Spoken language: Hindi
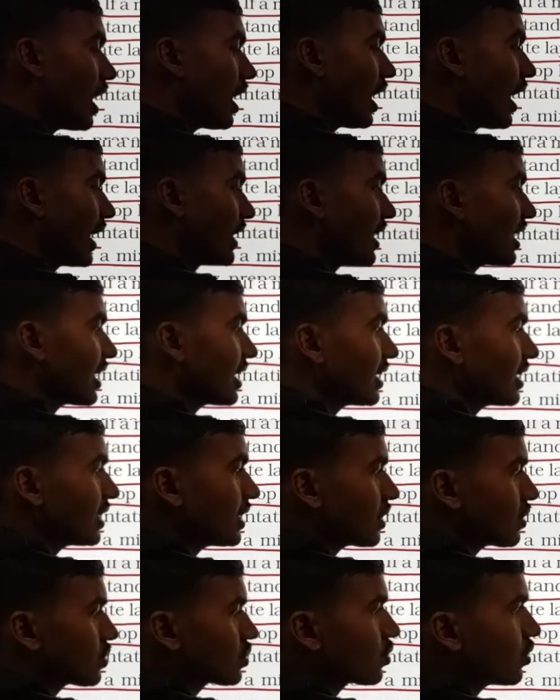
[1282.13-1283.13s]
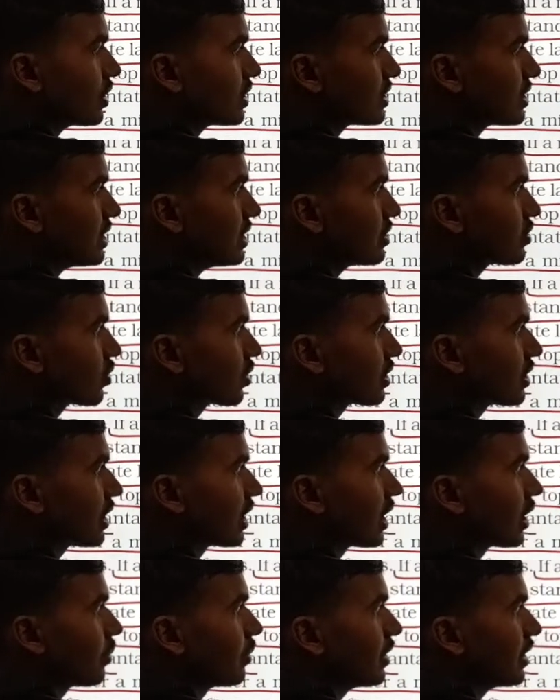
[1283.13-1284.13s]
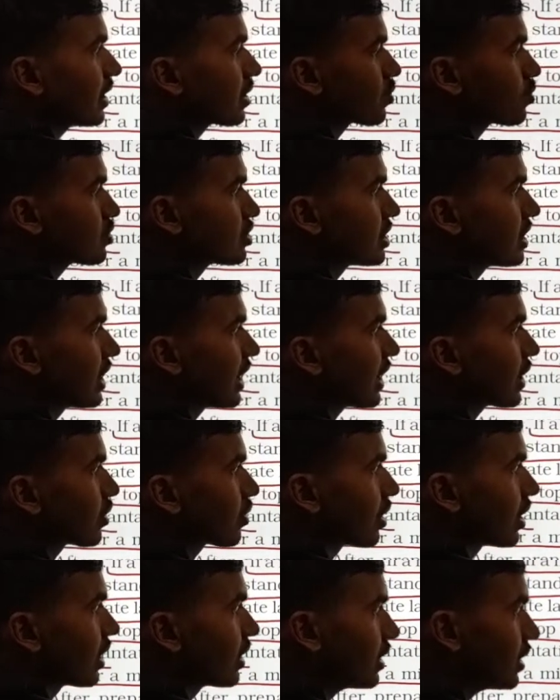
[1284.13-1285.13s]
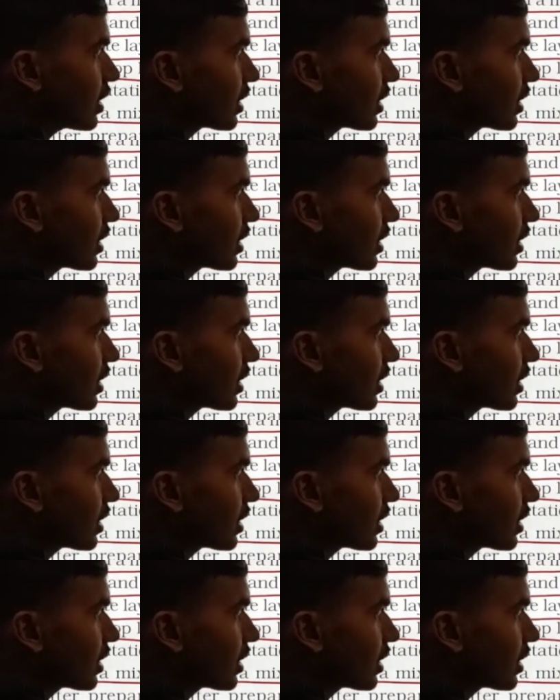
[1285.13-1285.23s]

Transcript: हा आधा घंटा तक उसको ऐसे ही छोड़ देना है बिना कुछ सिलाए डुलाए